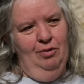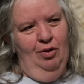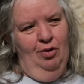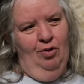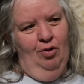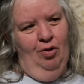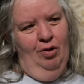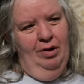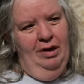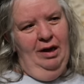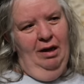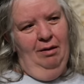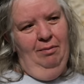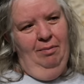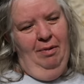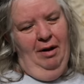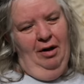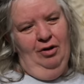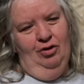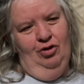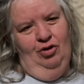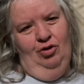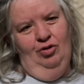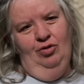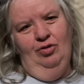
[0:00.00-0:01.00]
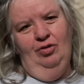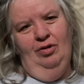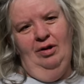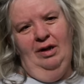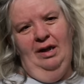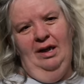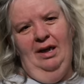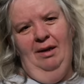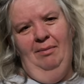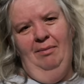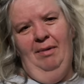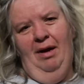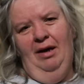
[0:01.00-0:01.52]
de croquettes par jour
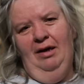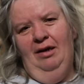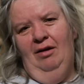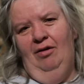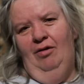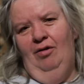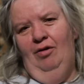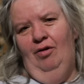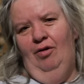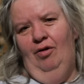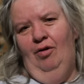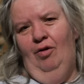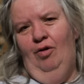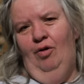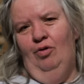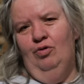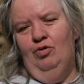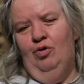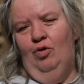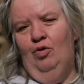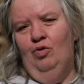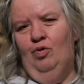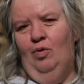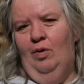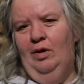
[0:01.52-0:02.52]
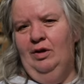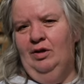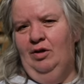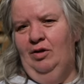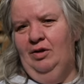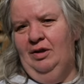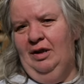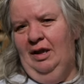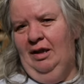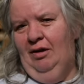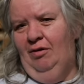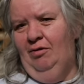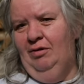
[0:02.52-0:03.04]
et les mâles entre
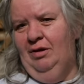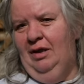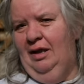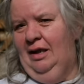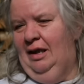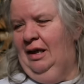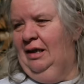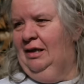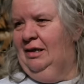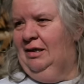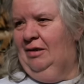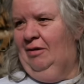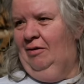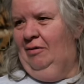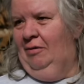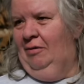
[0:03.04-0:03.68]
350 et 400.